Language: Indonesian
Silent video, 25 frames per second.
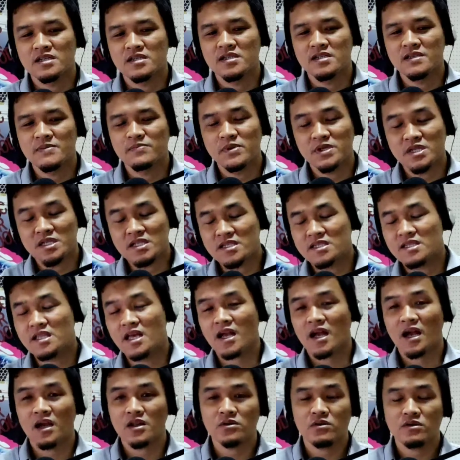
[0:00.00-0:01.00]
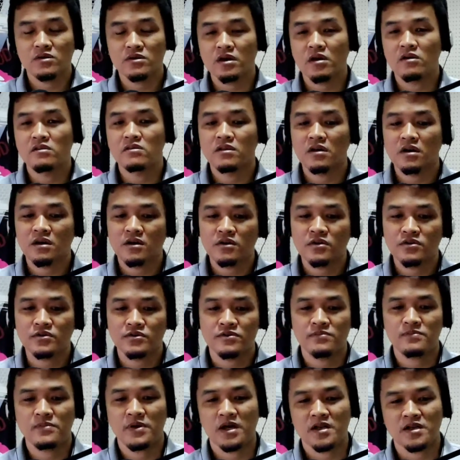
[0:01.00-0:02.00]
diperintahkan oleh Allah
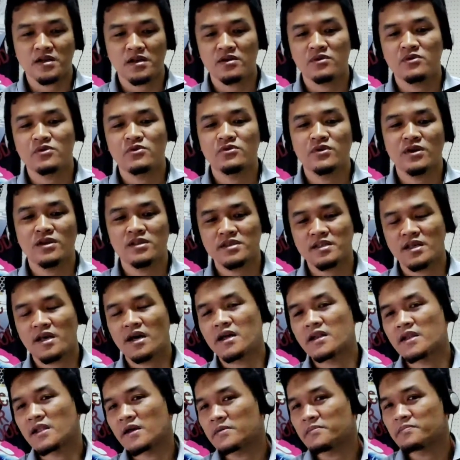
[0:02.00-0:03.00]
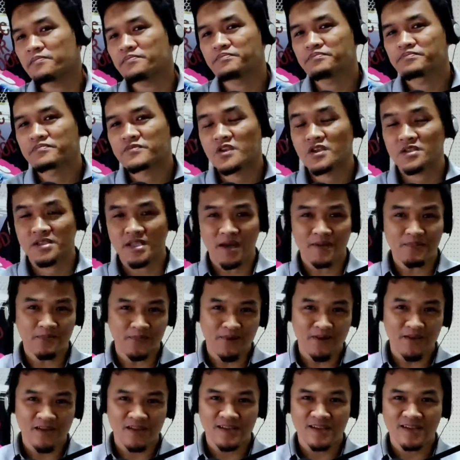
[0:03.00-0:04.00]
Subhanahu wa taala.
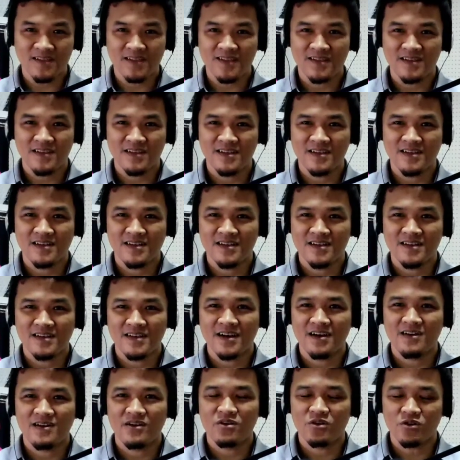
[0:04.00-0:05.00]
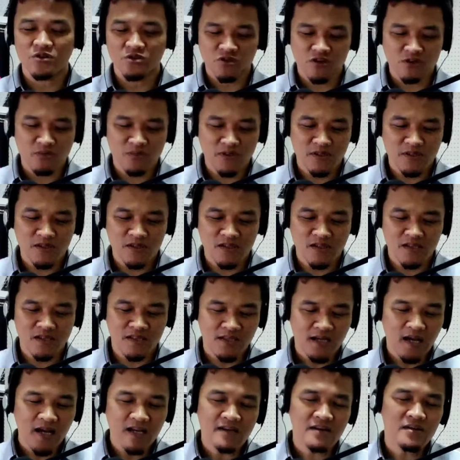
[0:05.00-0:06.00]
Tetapi Rasul
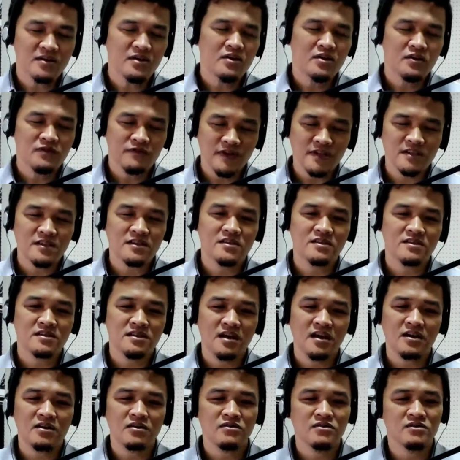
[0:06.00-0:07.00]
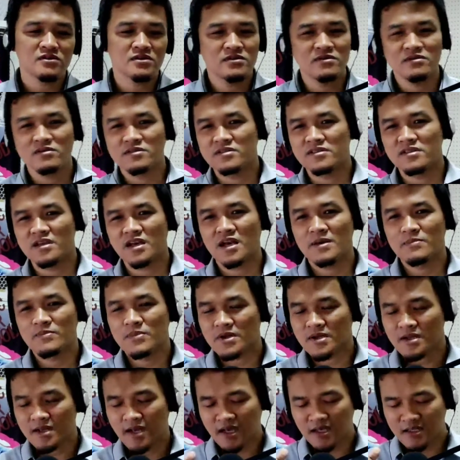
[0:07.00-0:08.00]
menjelaskan fattaqud dunia,
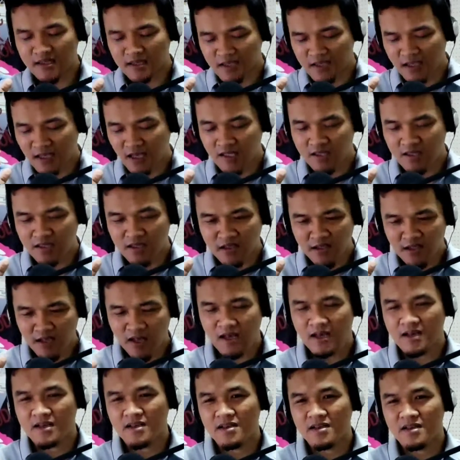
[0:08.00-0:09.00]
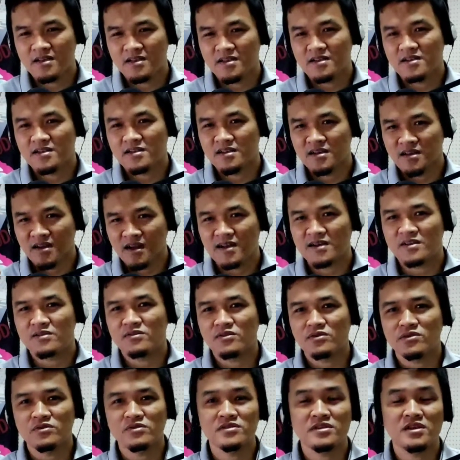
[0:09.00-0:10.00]
berhati-hatilah dengan
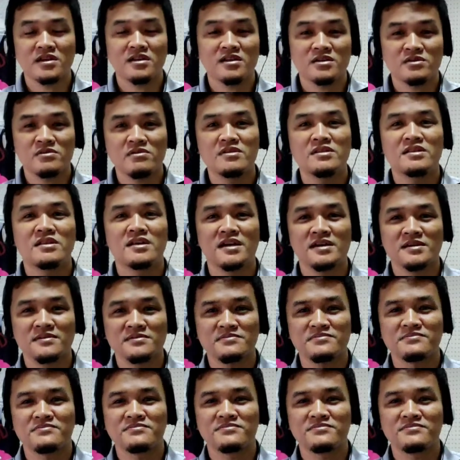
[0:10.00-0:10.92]
urusan dunia.